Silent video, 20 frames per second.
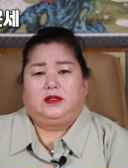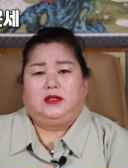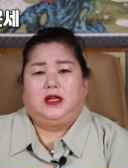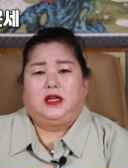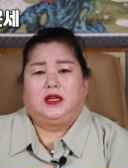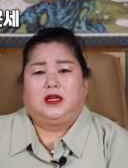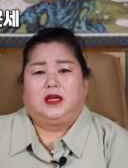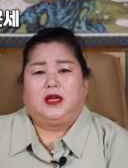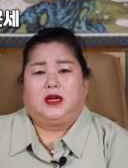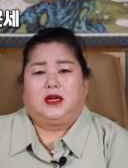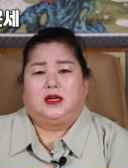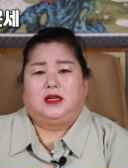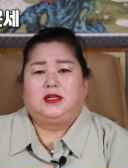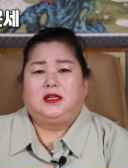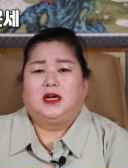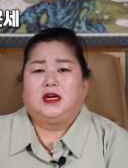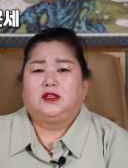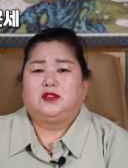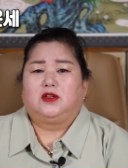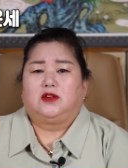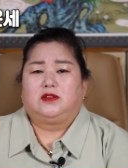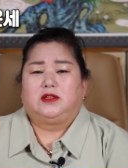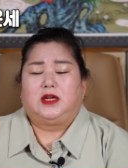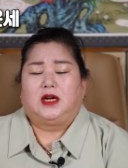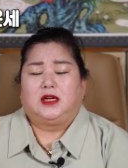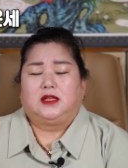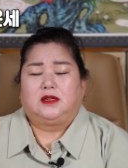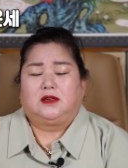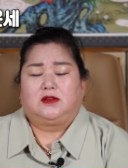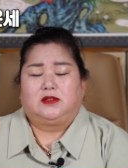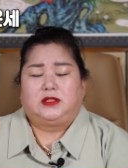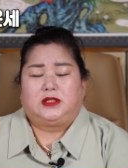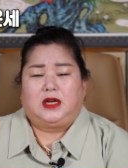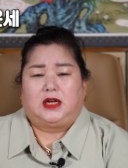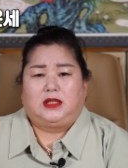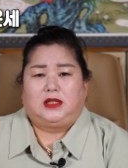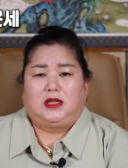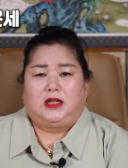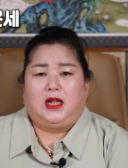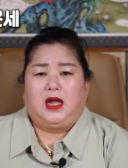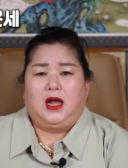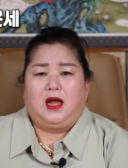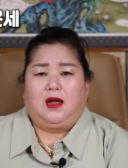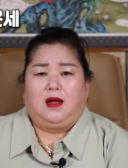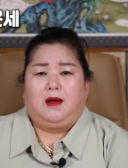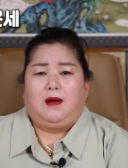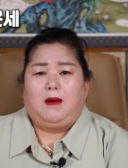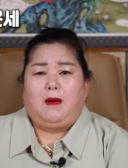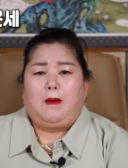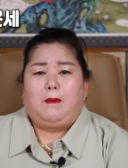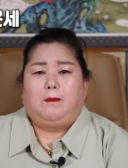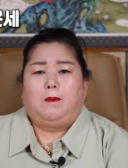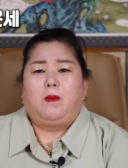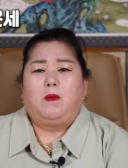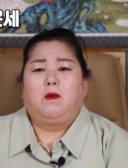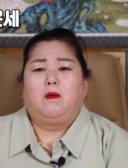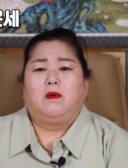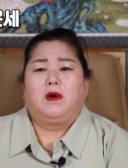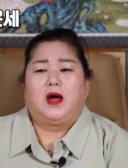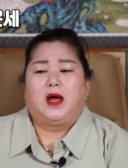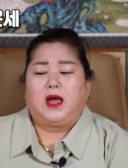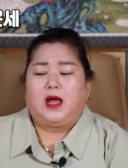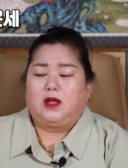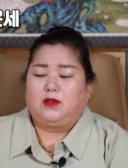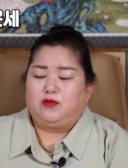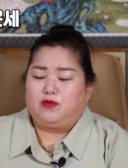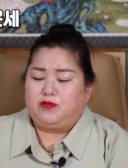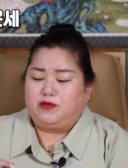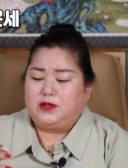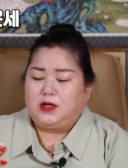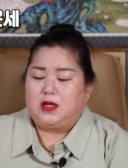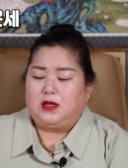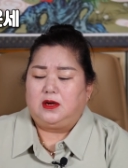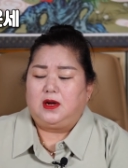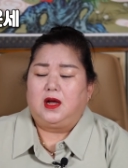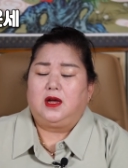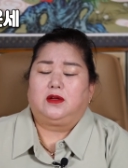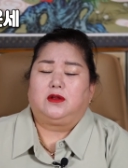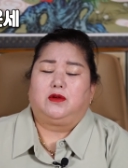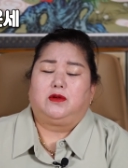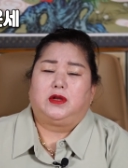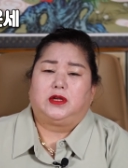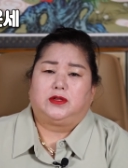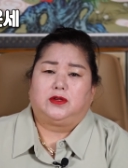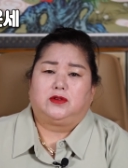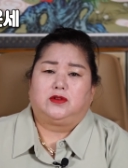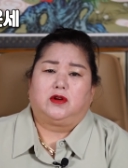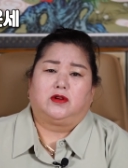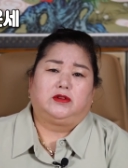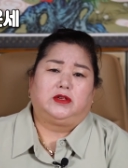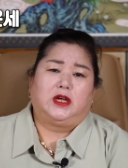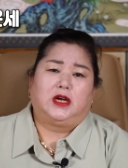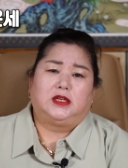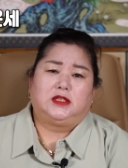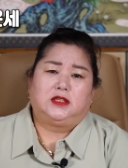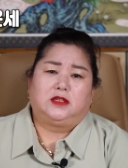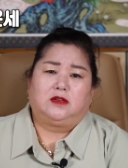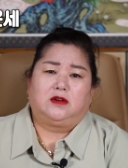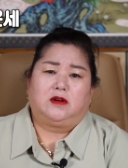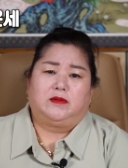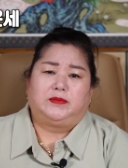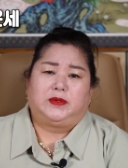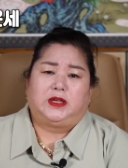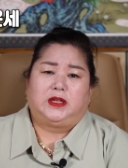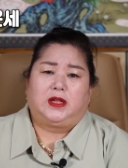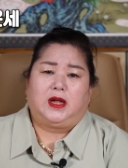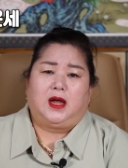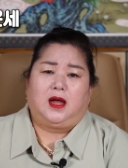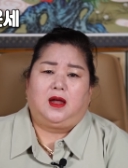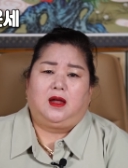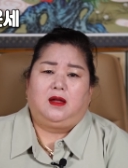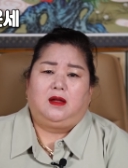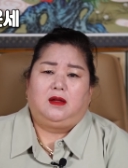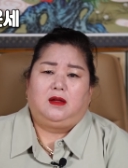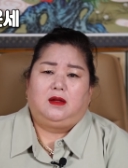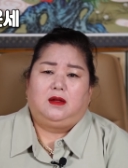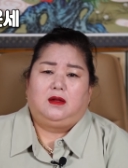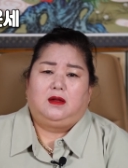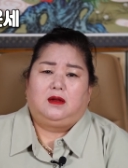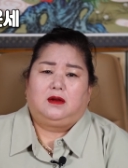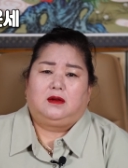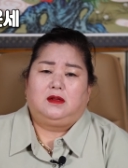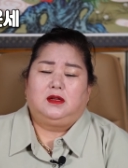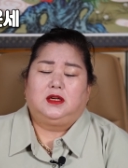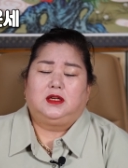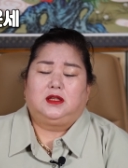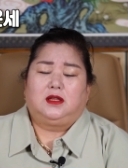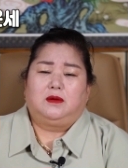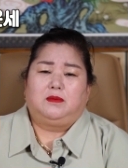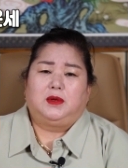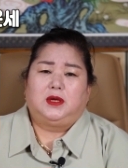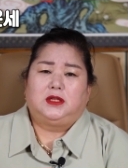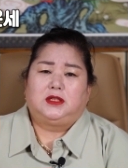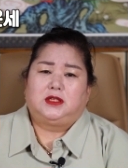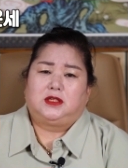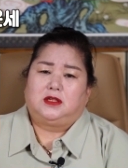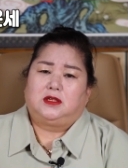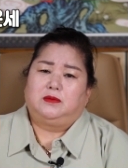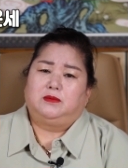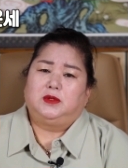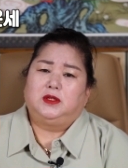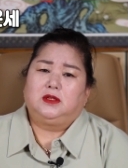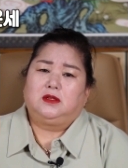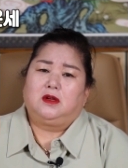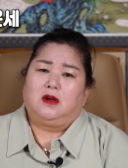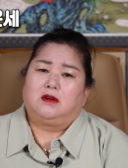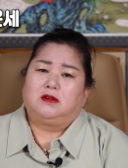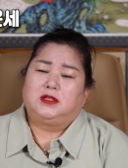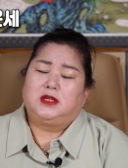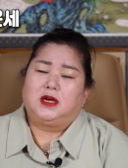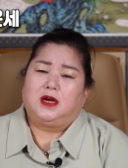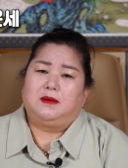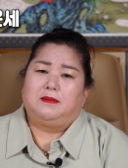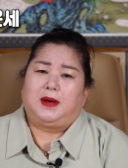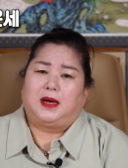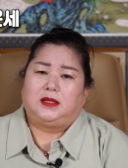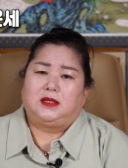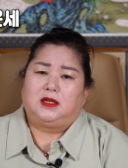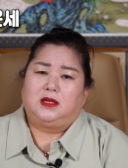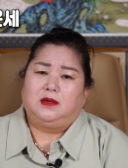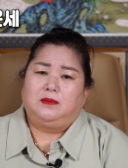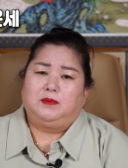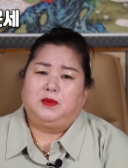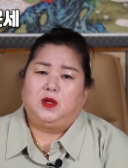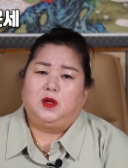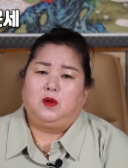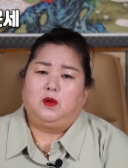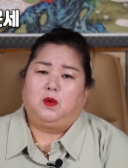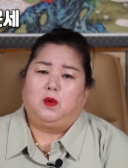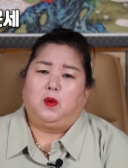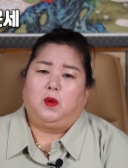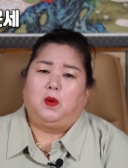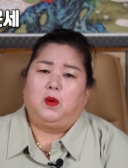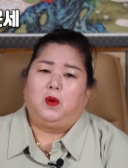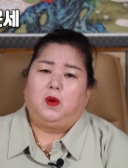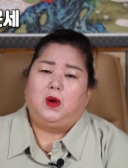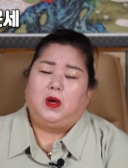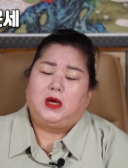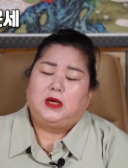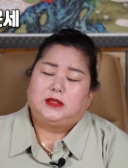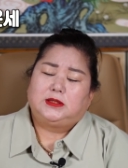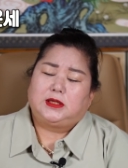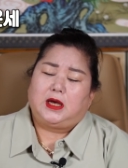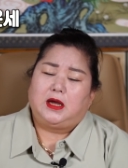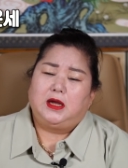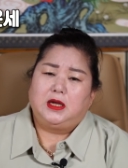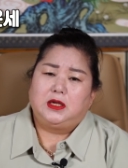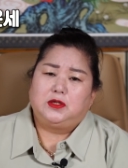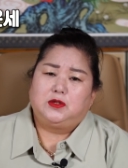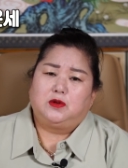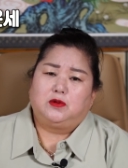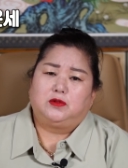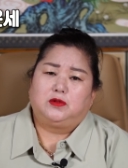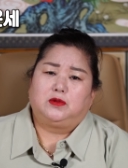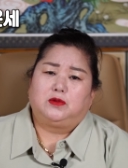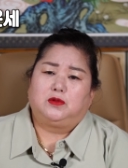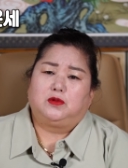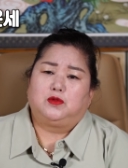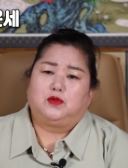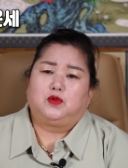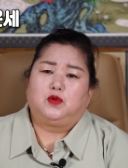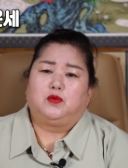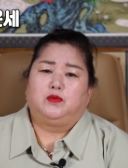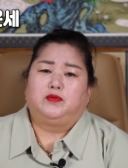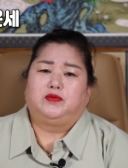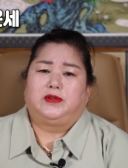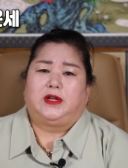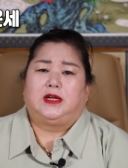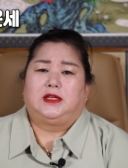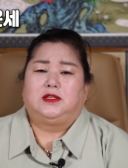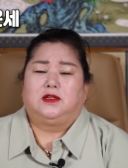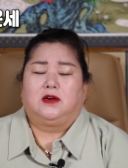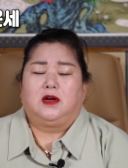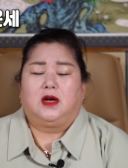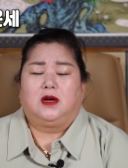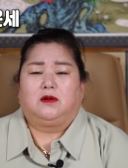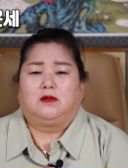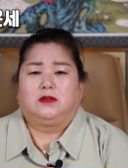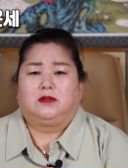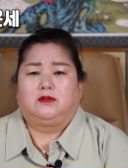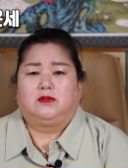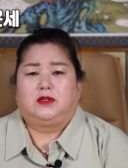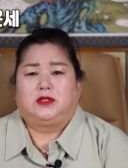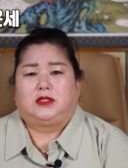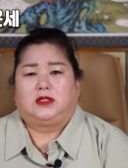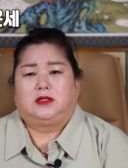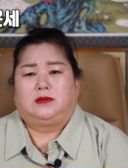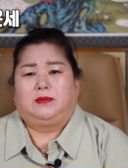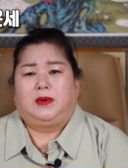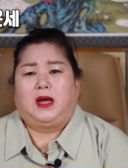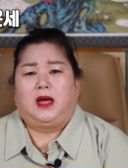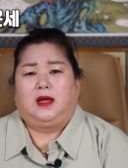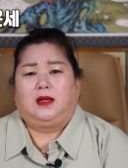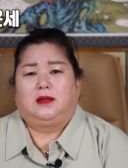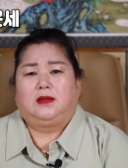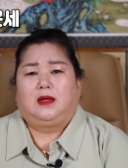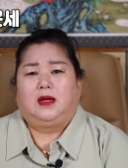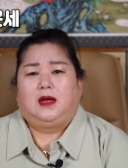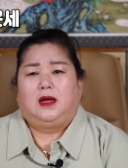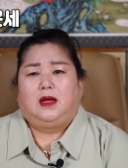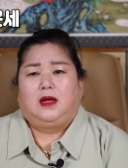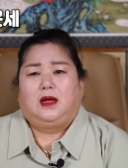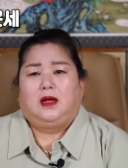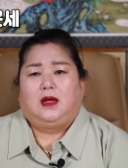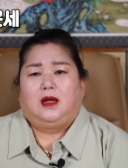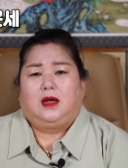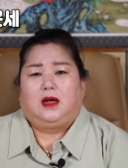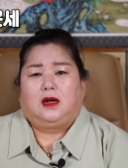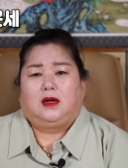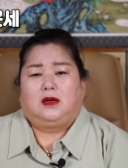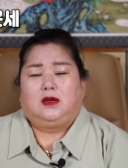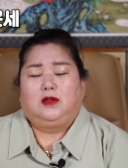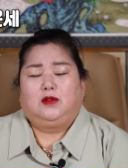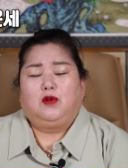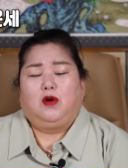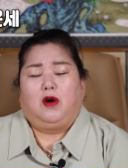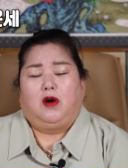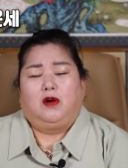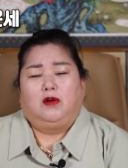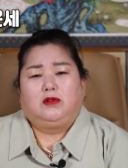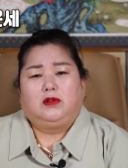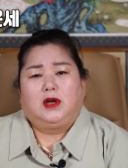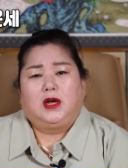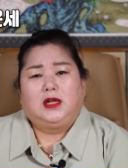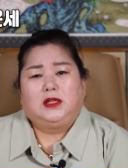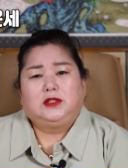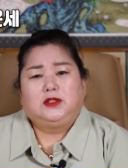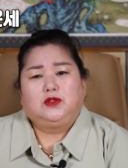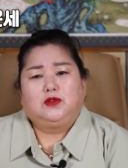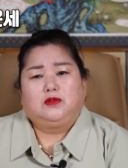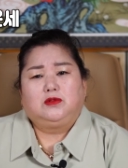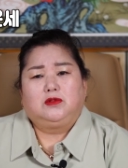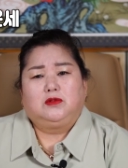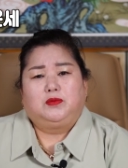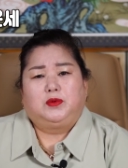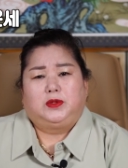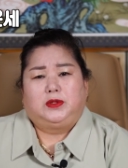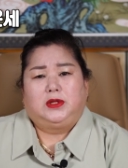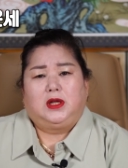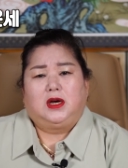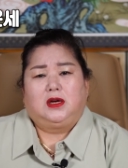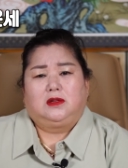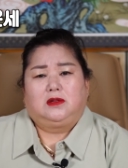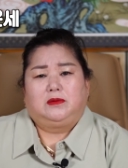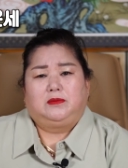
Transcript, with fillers: 근데 이게 그냥 정리하는 것이 아니라 뭔가에 투자를 하기 위해서 정리하시는 겁니다. 그렇기 때문에 지금은 경제가 많이 힘들고 사회적으로도 좀 불안정한 것도 있지만, 그래도 어느 한쪽으로 본다